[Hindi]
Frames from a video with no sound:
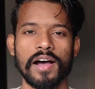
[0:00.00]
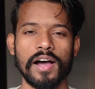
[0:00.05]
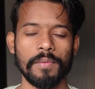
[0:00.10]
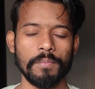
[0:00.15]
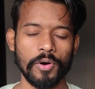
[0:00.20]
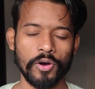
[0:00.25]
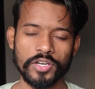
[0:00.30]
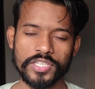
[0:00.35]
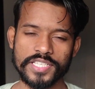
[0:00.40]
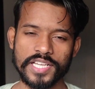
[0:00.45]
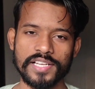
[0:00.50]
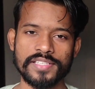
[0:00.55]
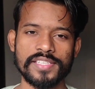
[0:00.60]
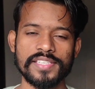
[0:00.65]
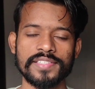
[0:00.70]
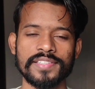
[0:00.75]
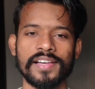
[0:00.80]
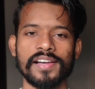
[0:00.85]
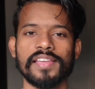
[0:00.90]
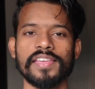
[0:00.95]
आ, बहुत
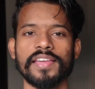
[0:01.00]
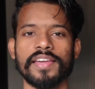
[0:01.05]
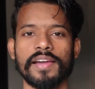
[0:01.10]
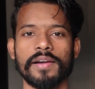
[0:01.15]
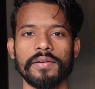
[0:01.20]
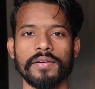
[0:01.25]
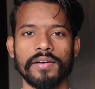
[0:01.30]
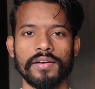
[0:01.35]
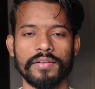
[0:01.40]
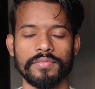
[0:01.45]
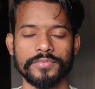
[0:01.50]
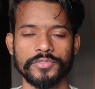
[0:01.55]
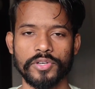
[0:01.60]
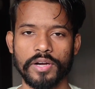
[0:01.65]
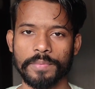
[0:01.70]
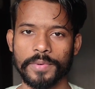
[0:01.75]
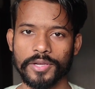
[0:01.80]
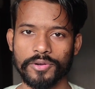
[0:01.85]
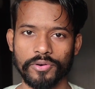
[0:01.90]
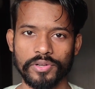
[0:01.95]
चांसेस था कि
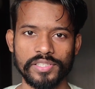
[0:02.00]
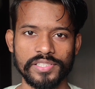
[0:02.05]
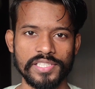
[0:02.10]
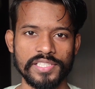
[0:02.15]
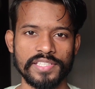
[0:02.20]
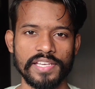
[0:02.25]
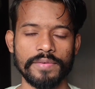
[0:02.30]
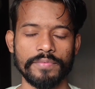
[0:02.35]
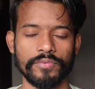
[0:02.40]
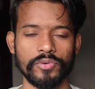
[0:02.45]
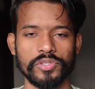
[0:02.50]
जो आपके कॉलेजेस हैं